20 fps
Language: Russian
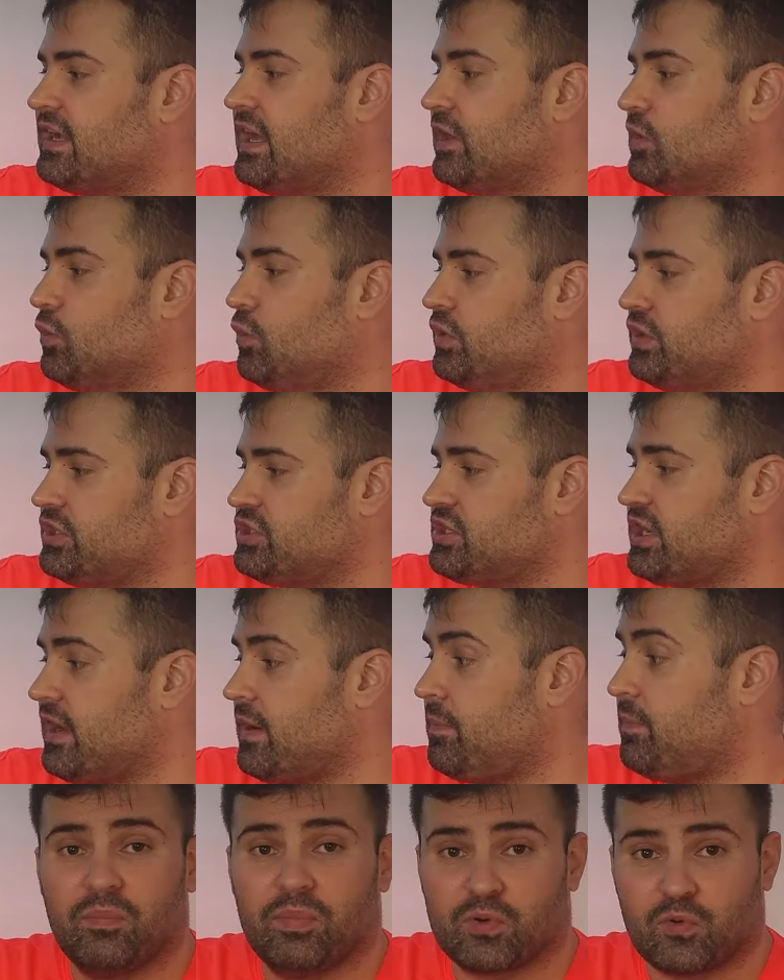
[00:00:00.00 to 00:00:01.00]

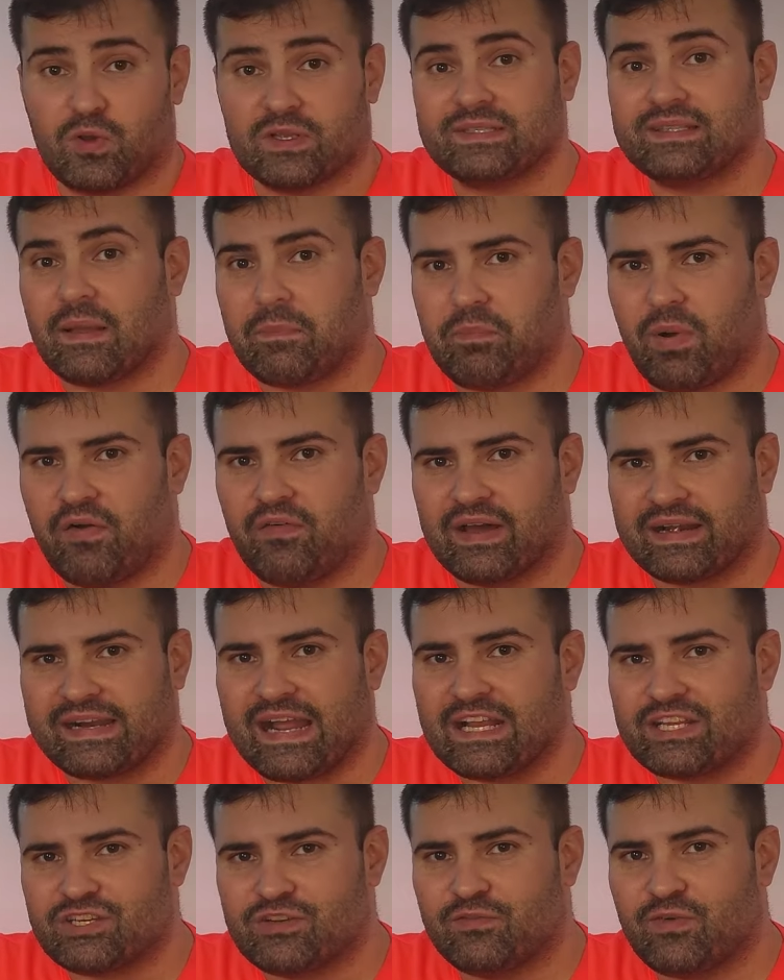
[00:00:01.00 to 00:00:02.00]
колоночках, просто
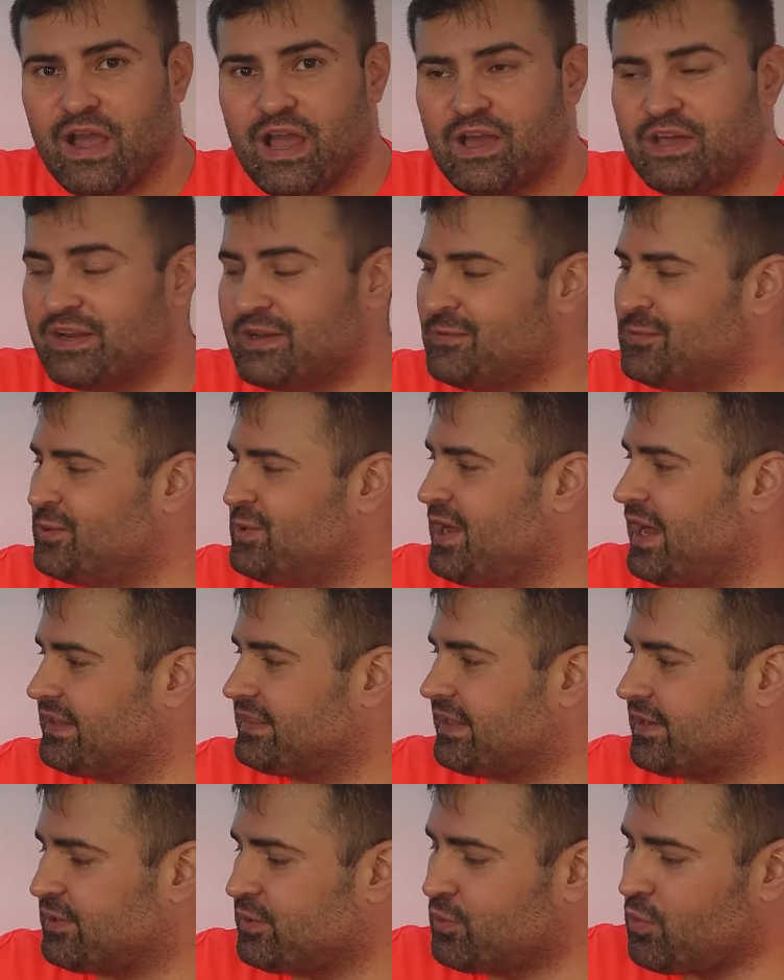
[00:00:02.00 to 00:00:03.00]
поворачивая
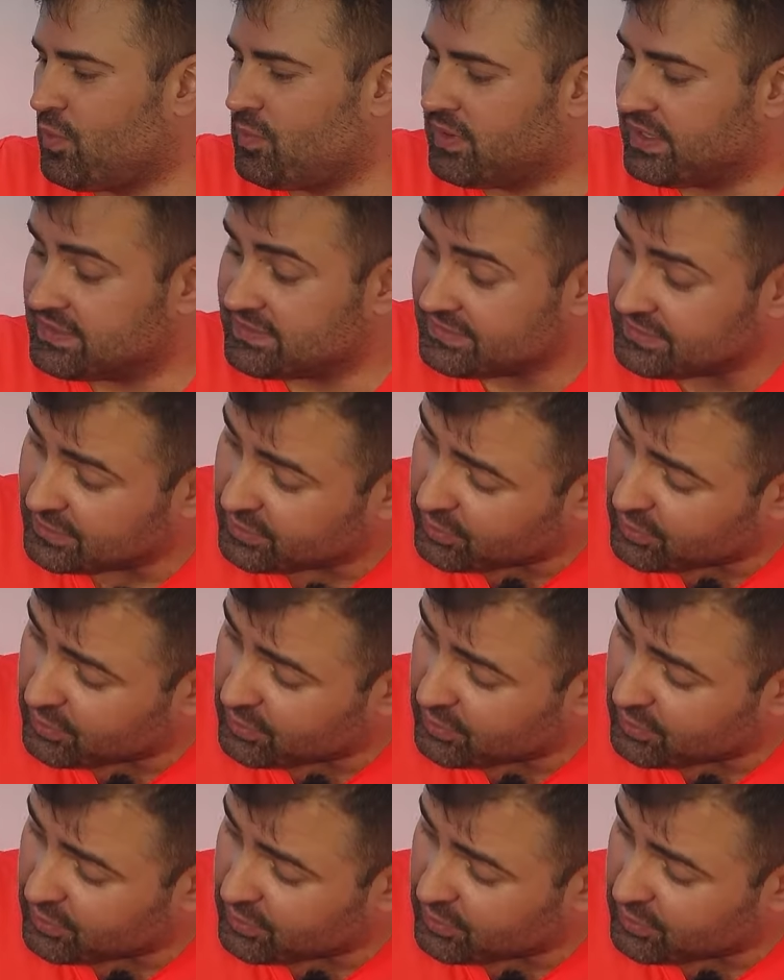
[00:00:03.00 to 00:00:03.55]
регулятор громкости.